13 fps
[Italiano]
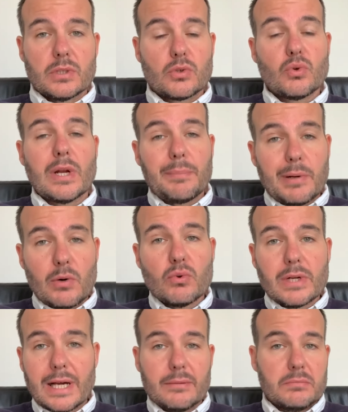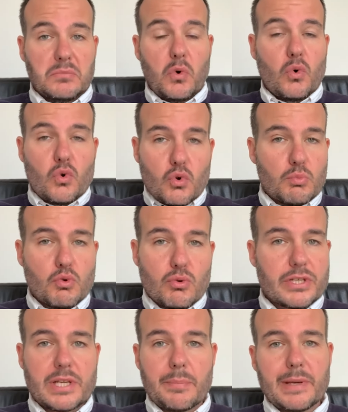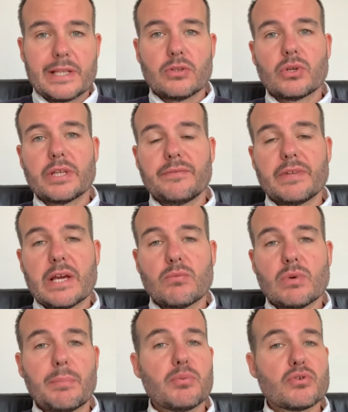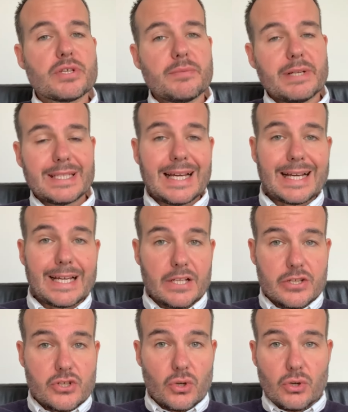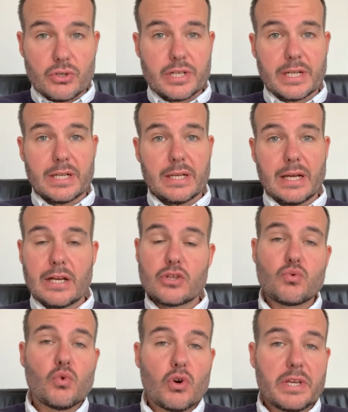con la paura o comunque sapendo che vi è una possibilità che il social a suo